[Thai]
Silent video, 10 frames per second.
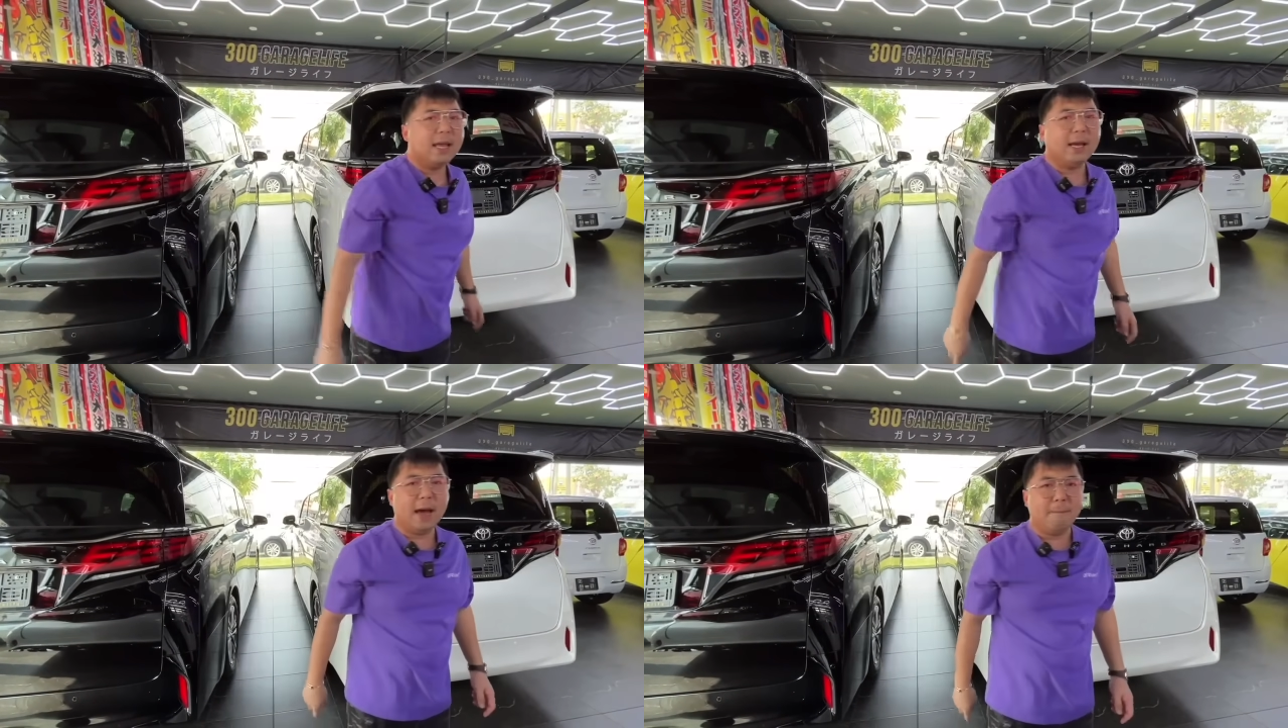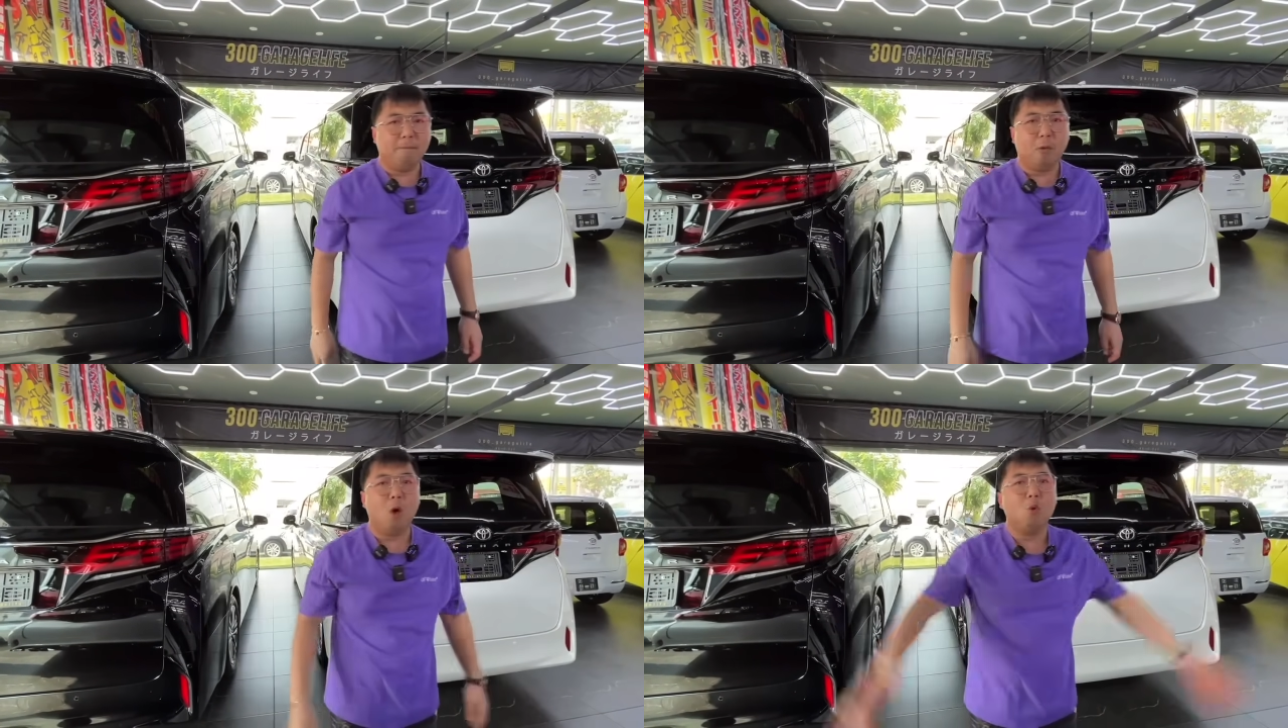นี่ครับ
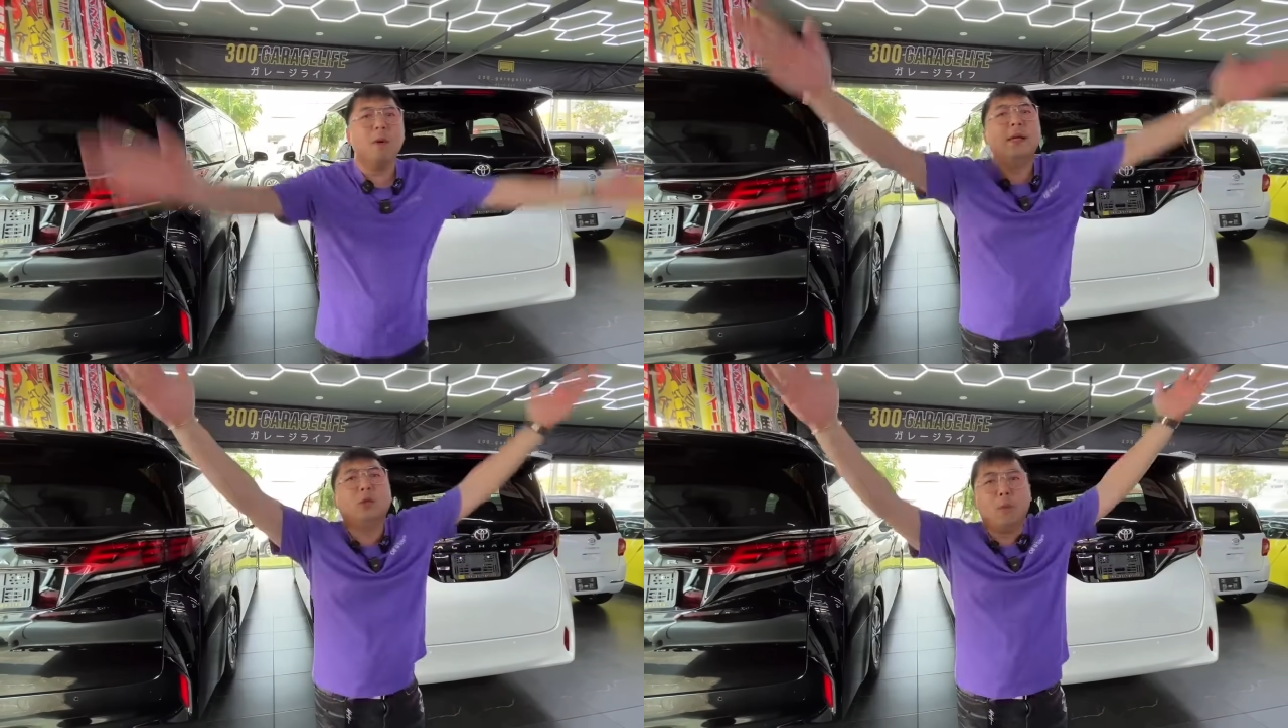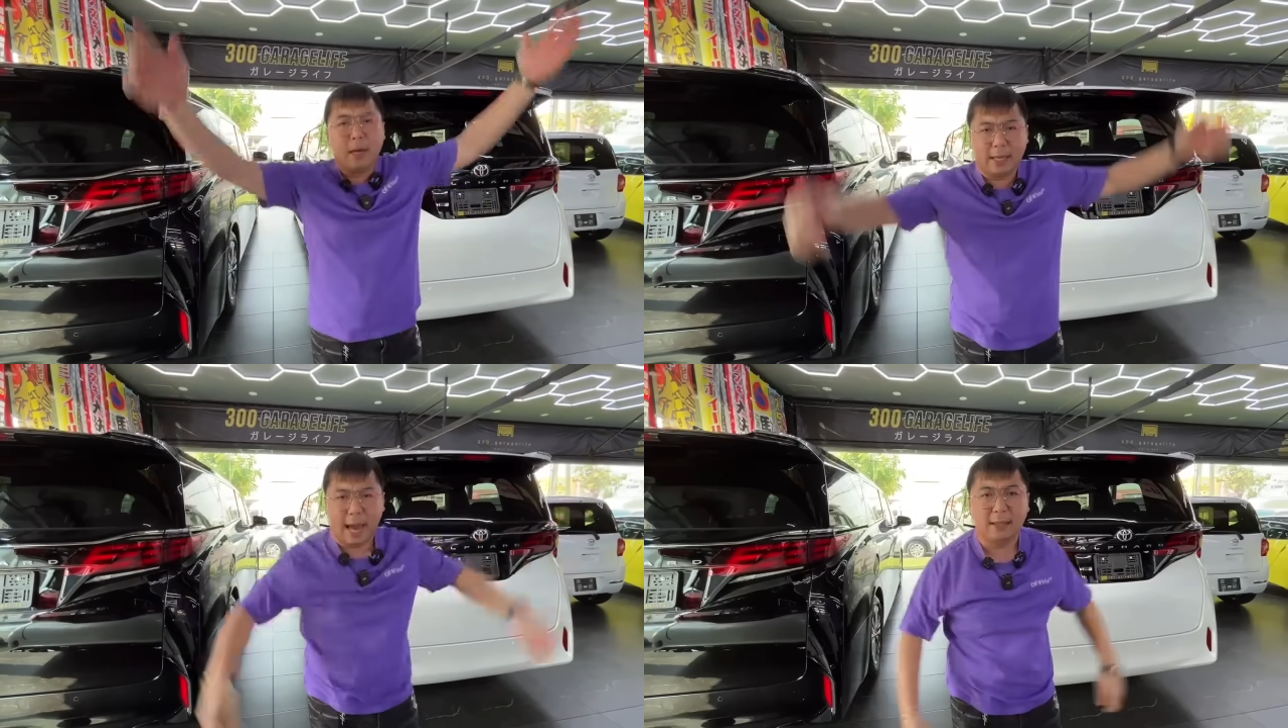เพราะกูไม่มีศูนย์บ
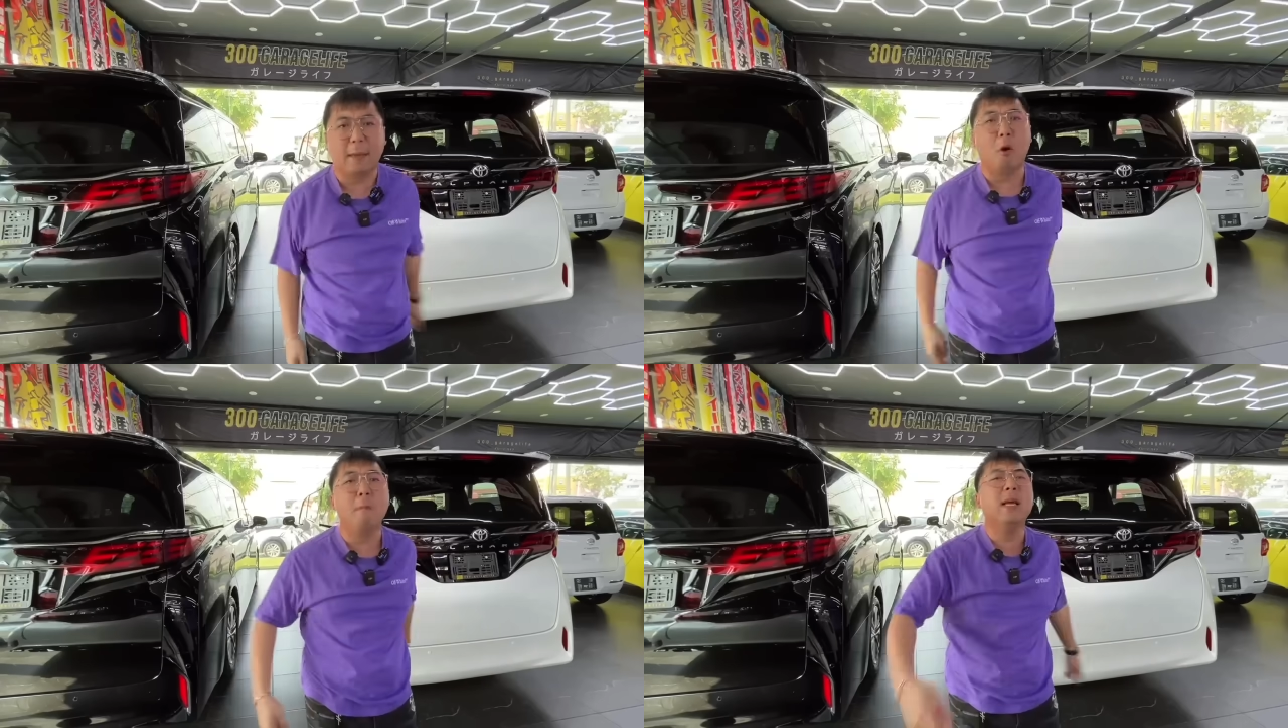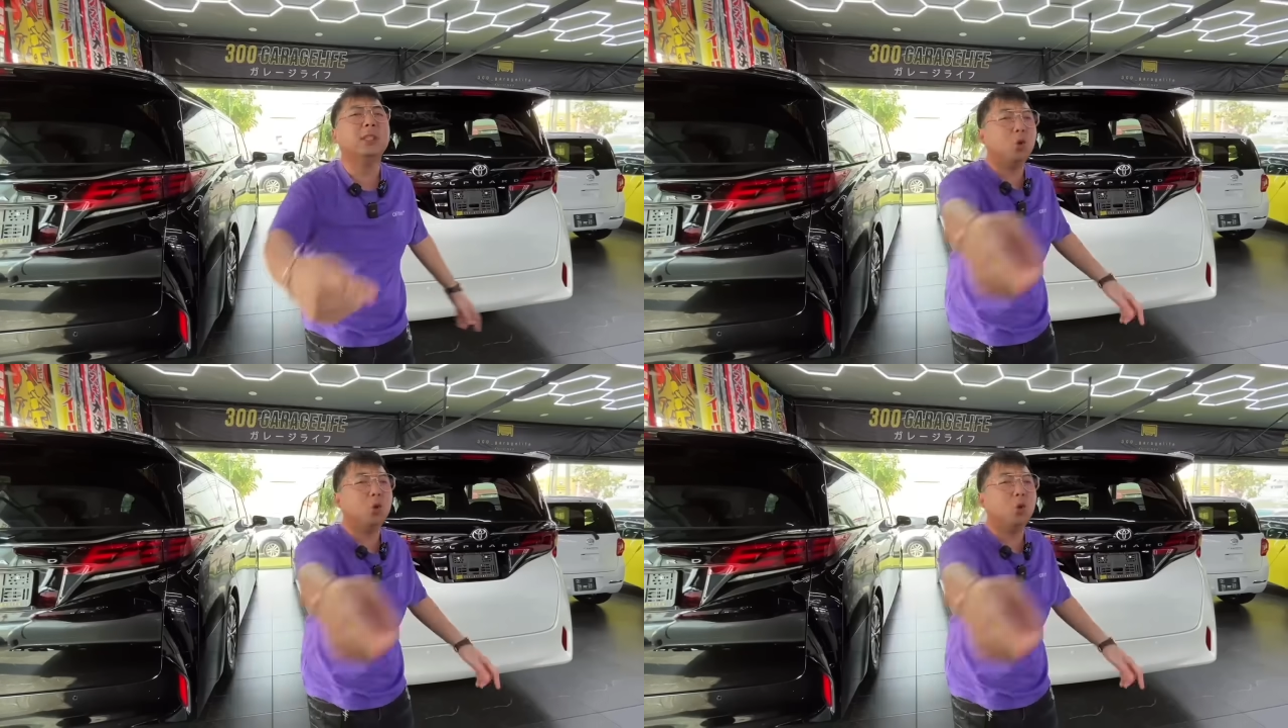ริการแต่ผมมีศู